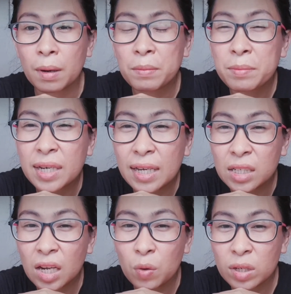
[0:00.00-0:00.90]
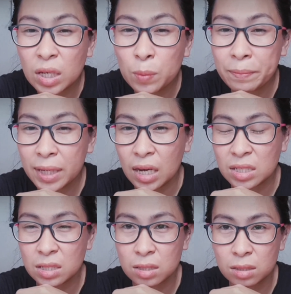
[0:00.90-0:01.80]
namimigay ng dalawang kilong bigas
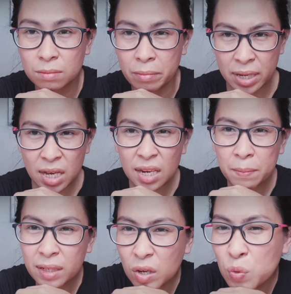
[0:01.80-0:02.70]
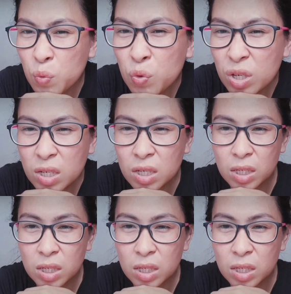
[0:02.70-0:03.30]
mahiya naman kayo uy